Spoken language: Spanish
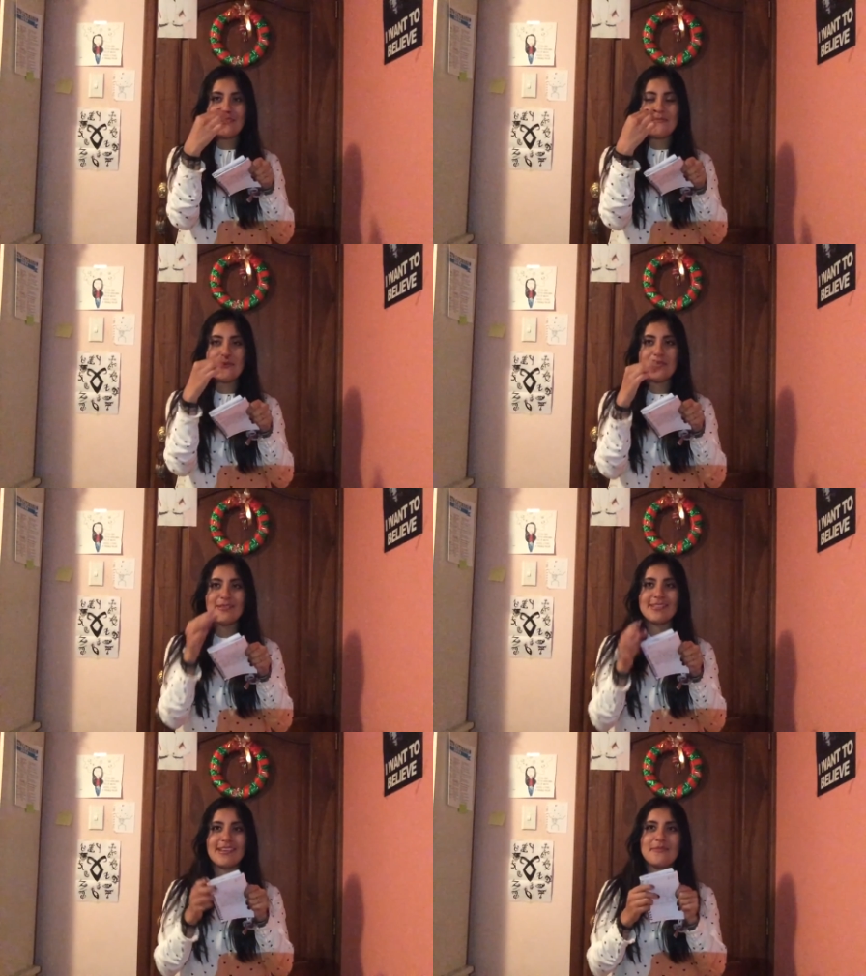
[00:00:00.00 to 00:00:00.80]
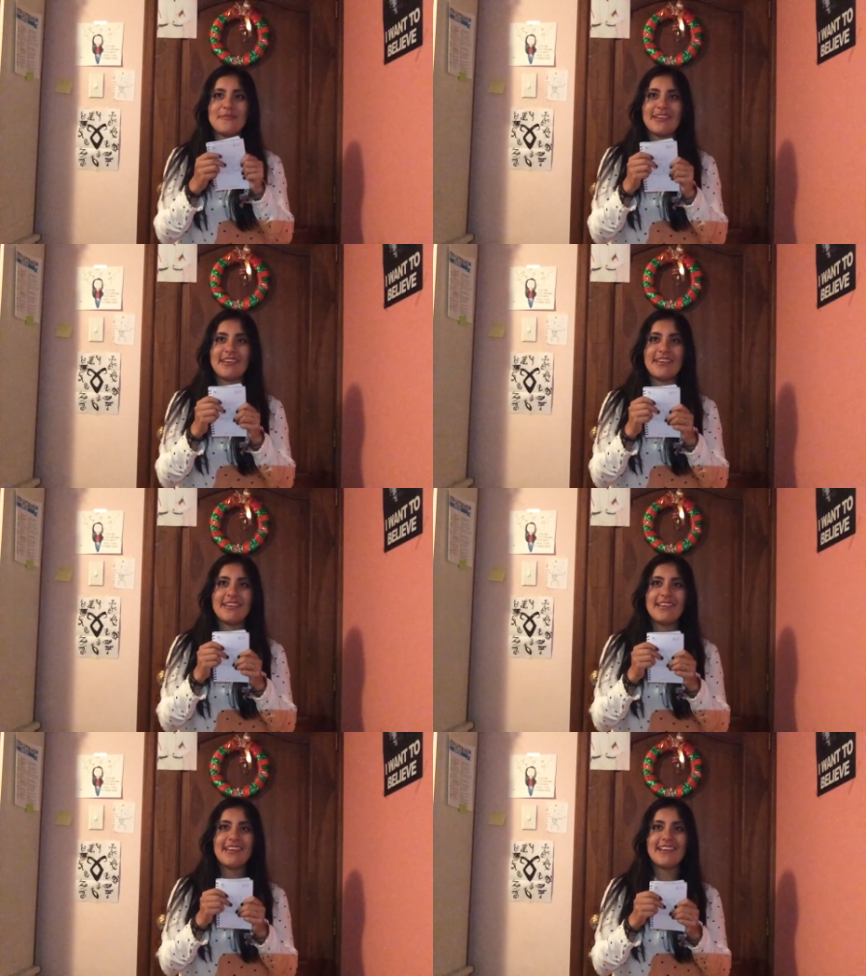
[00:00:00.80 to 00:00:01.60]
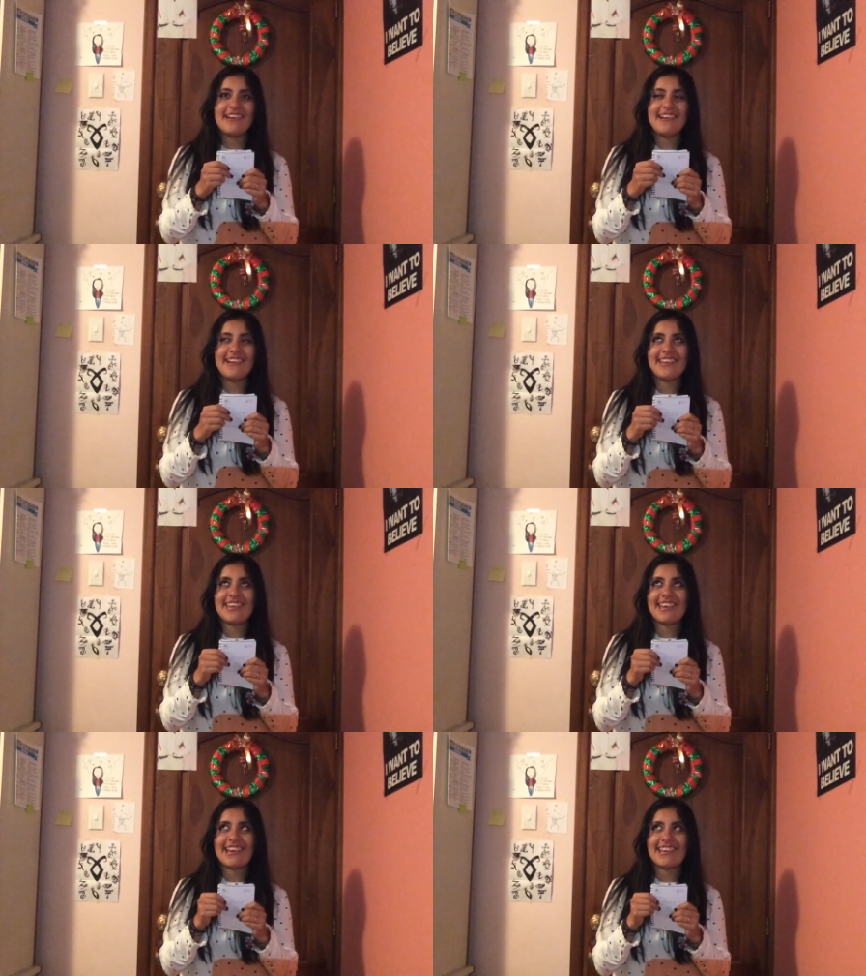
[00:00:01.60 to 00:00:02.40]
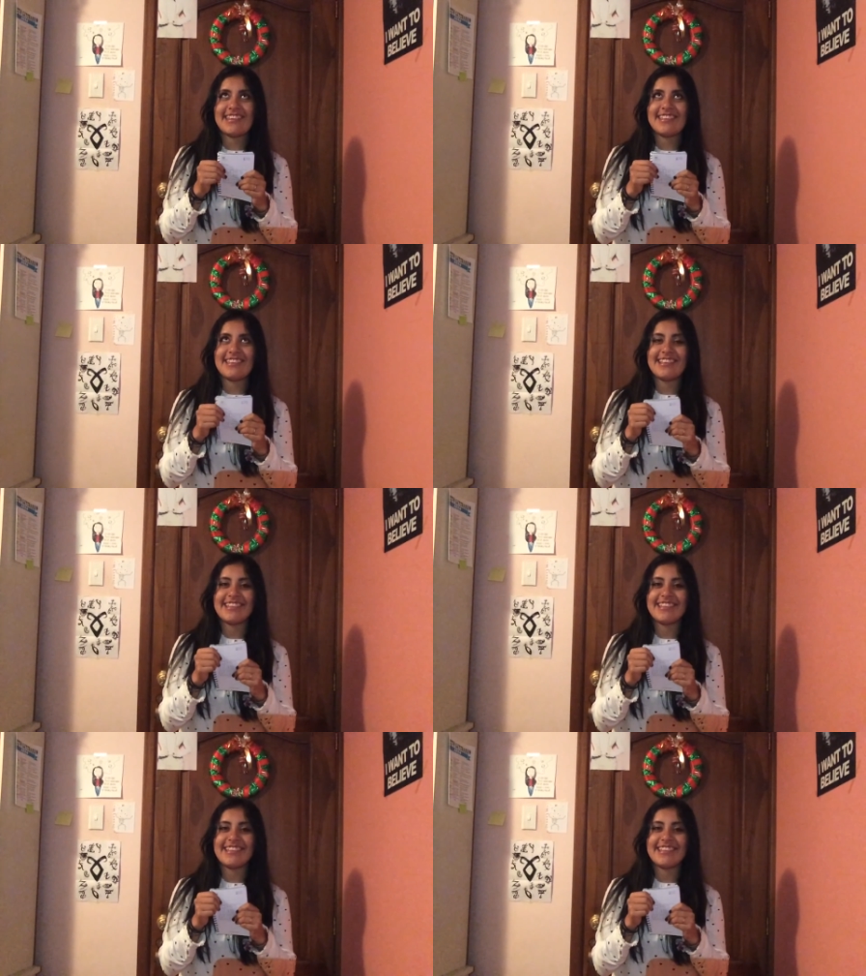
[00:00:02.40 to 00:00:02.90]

Y mi hermano está como que... Ay, ya cállate.